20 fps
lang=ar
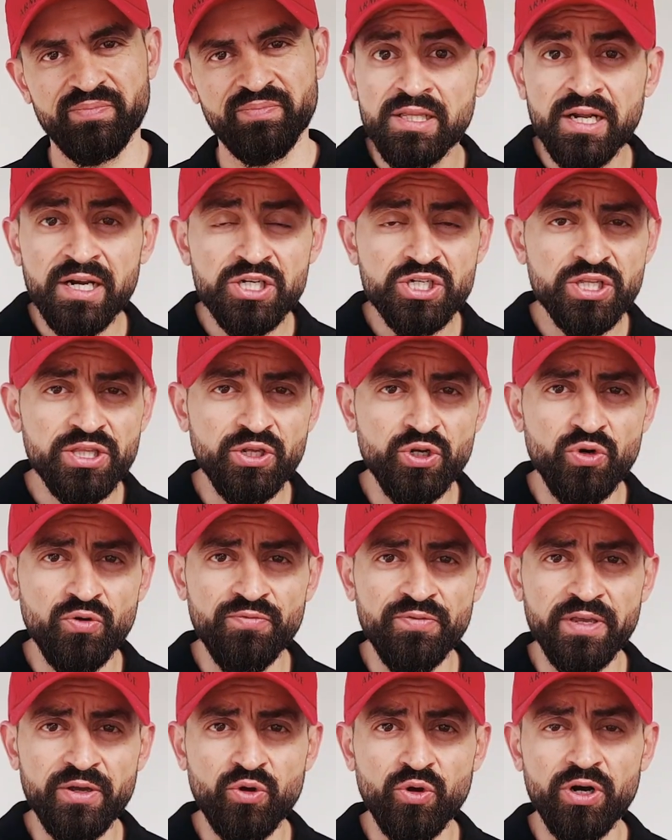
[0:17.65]
لدرجة
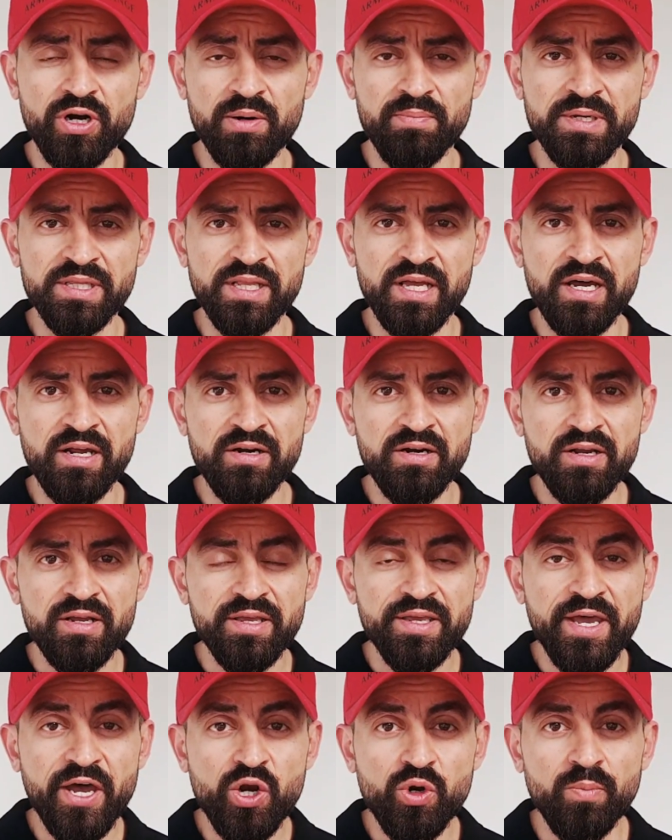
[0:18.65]
أنه في كل رمضان
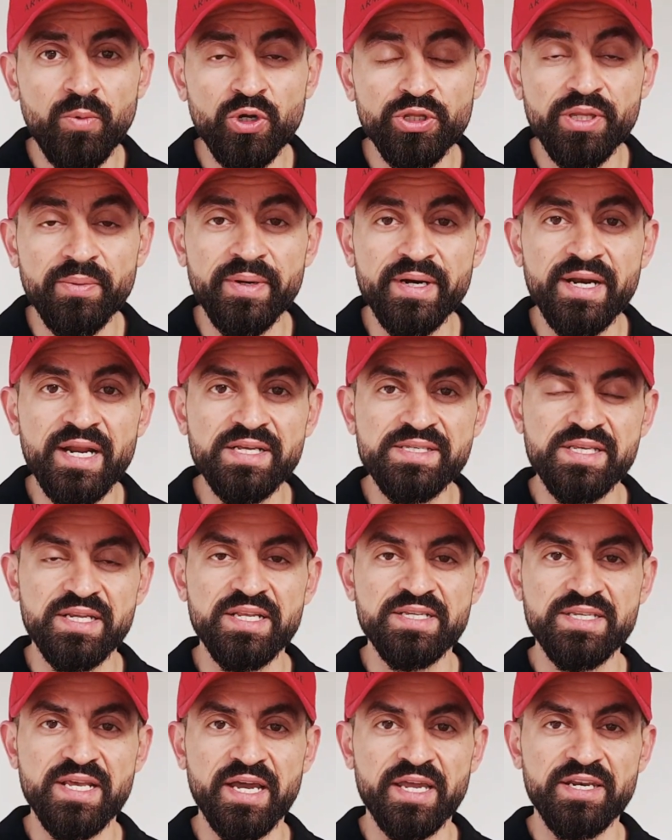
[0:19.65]
كانوا معظم
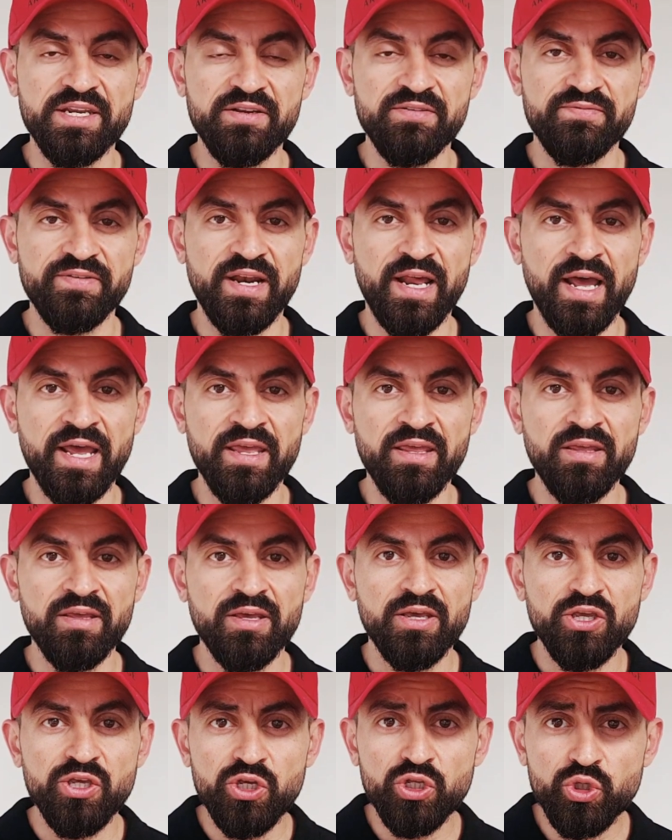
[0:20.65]
الناس اللي ساكنين في
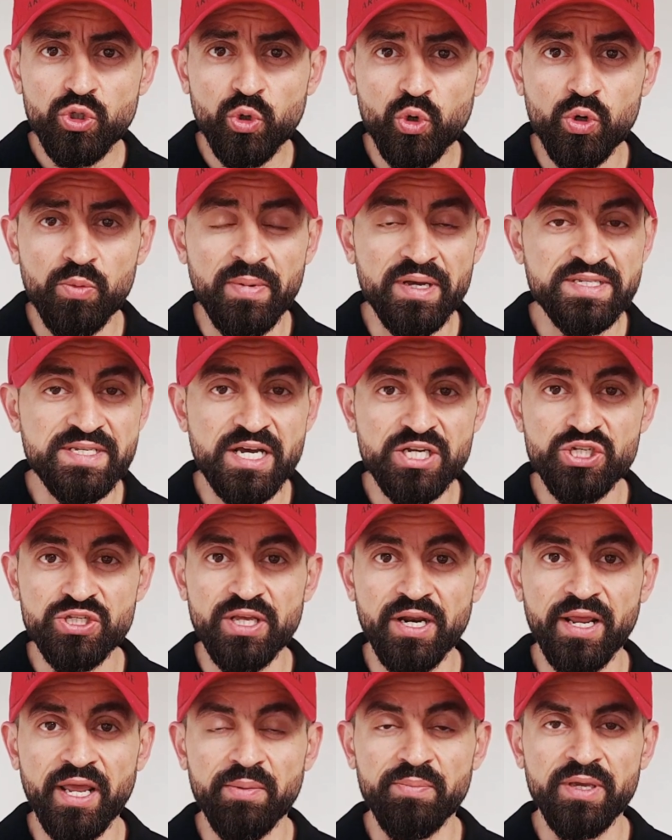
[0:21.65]
الحي يتركوا
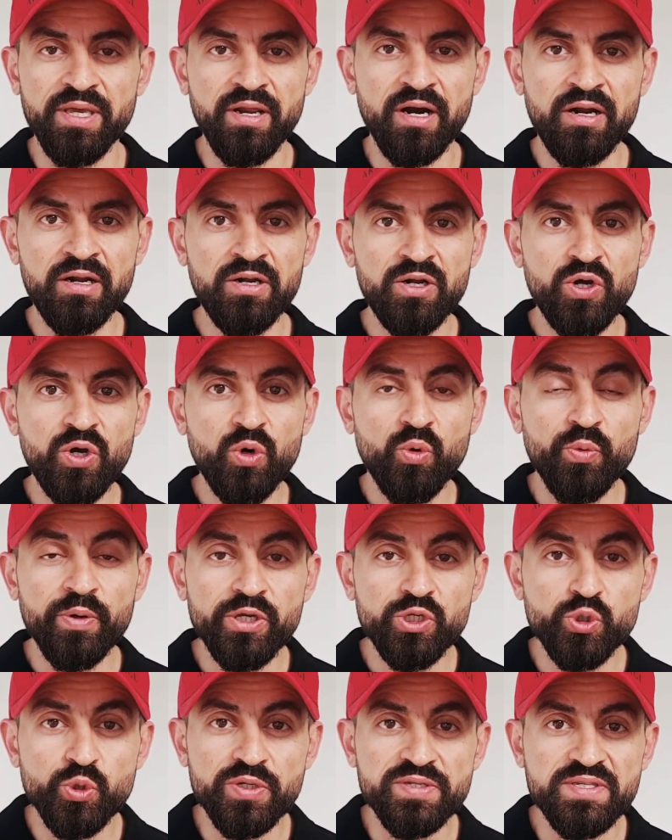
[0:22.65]
المساجد الكبيرة
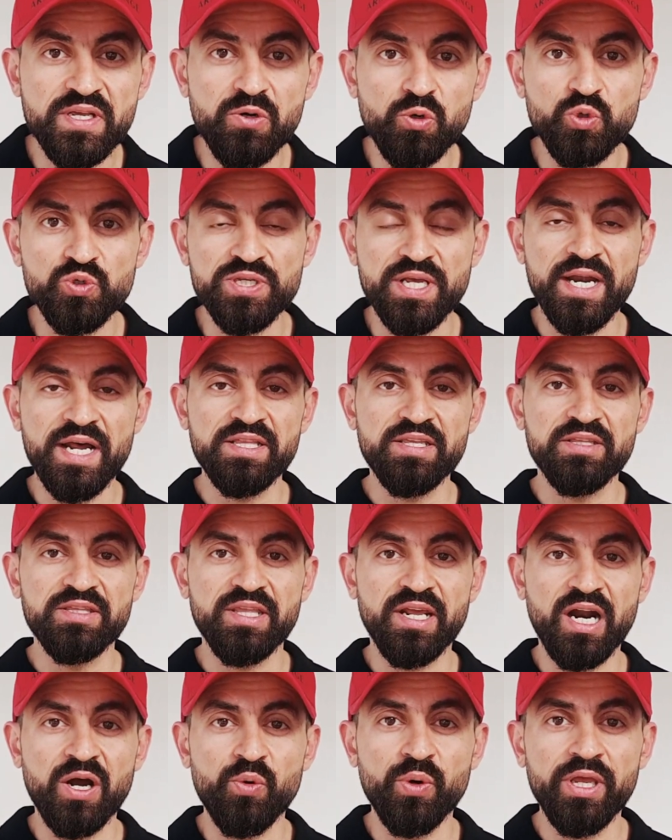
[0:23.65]
ويجوا يصلوا صلاة
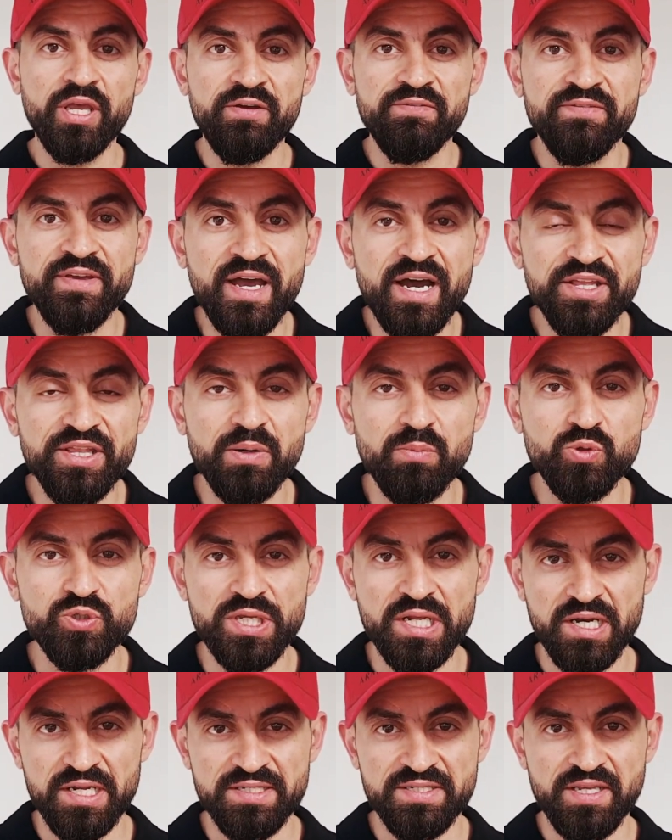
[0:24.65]
التراويح في هذا
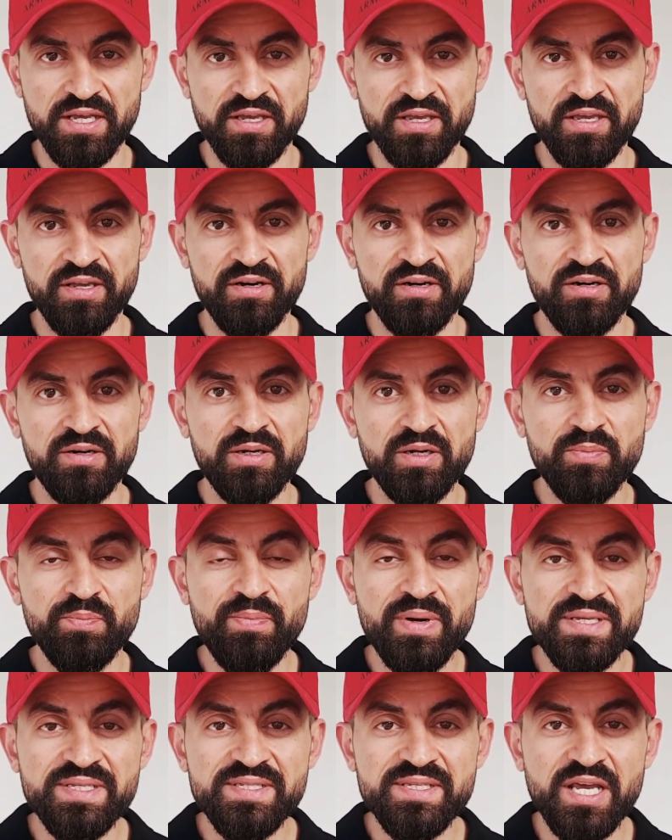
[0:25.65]
المصلى الصغير
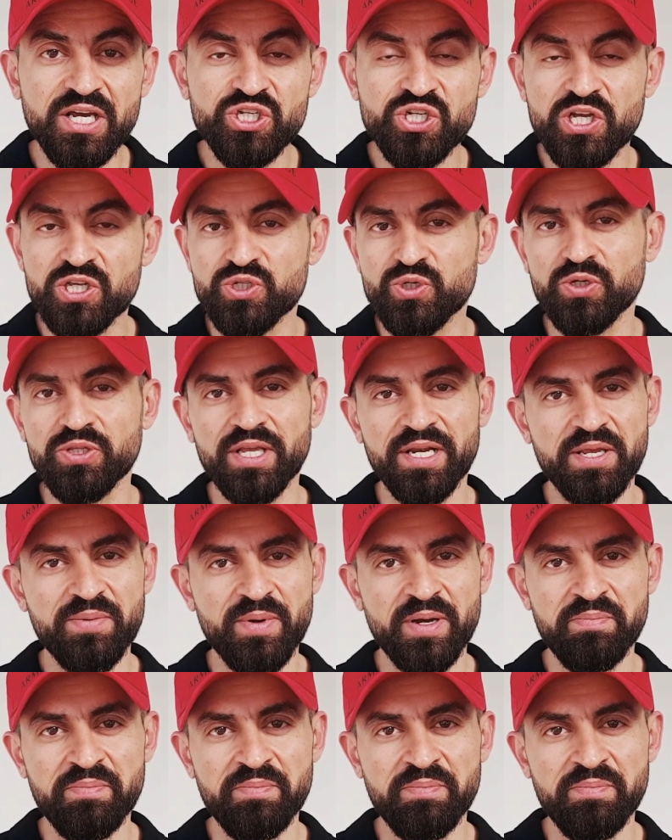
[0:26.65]
بس عشان صوت